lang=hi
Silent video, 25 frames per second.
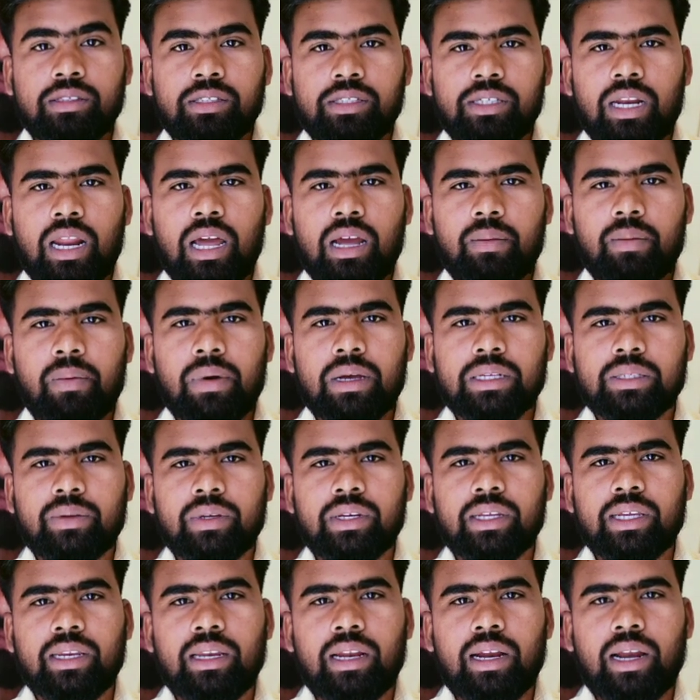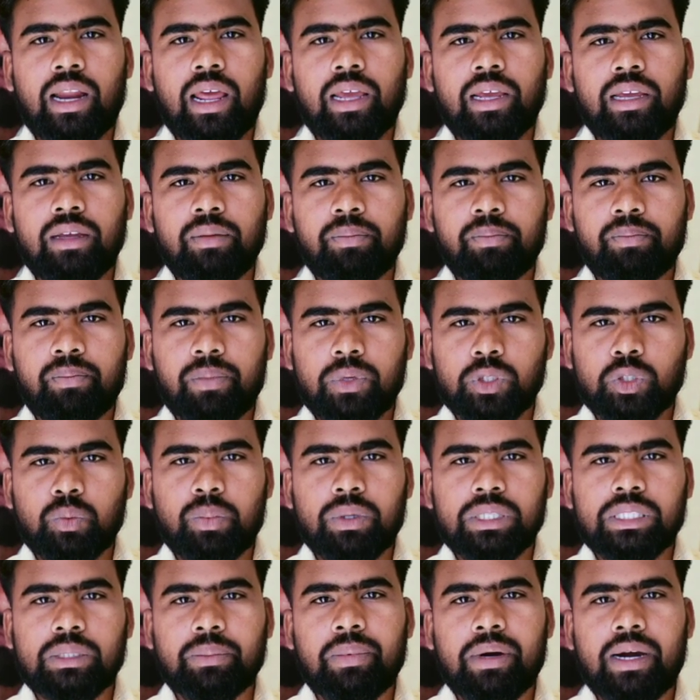चिराग पासवान की लड़ाई
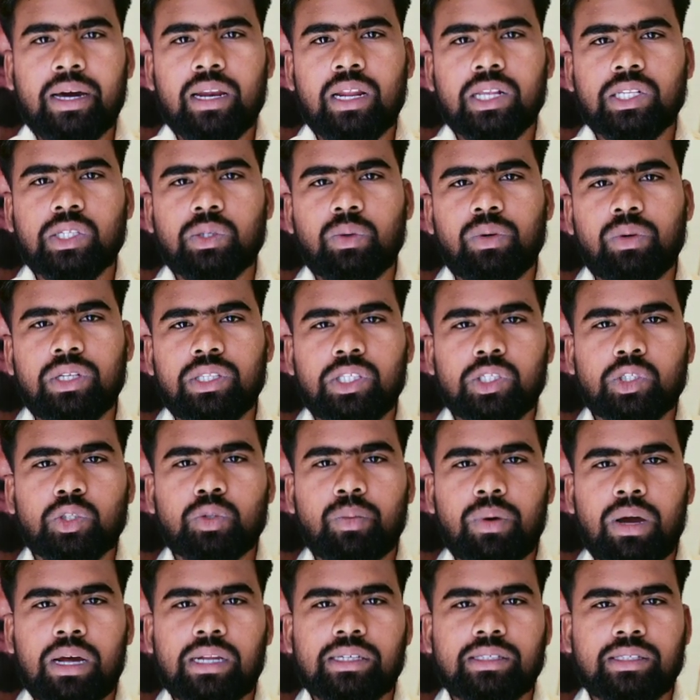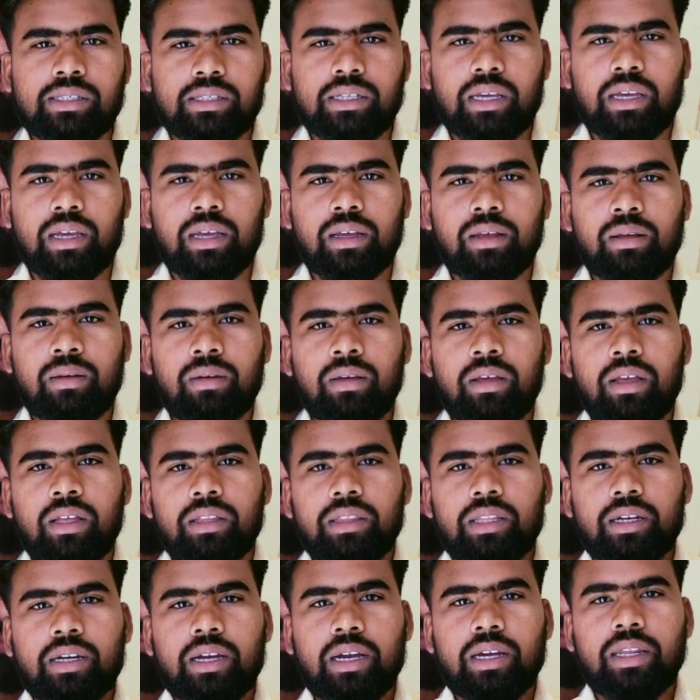पशुपति पारस और नीतीश कुमार से है
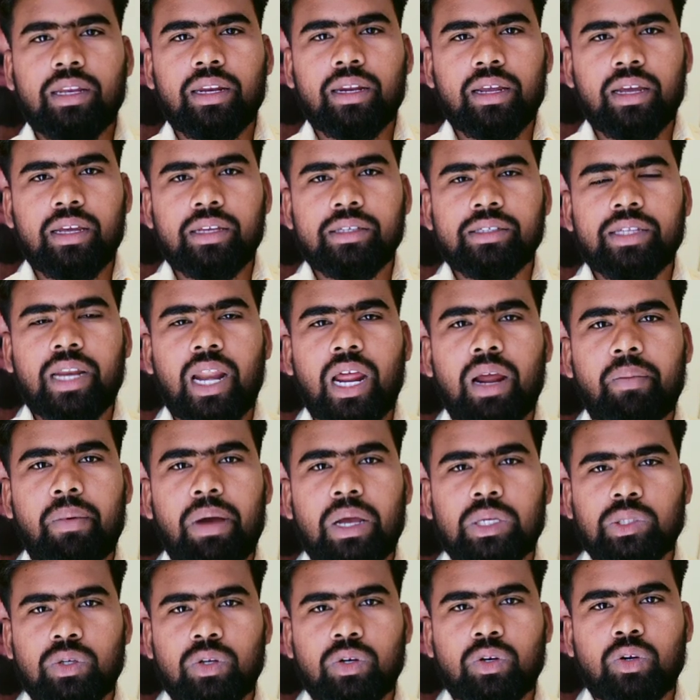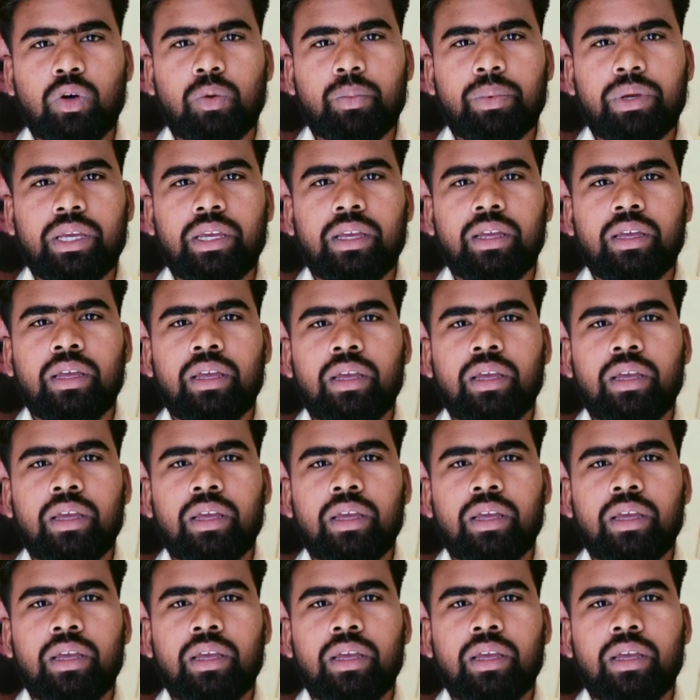तो कहीं ना कहीं चिराग पासवान को भी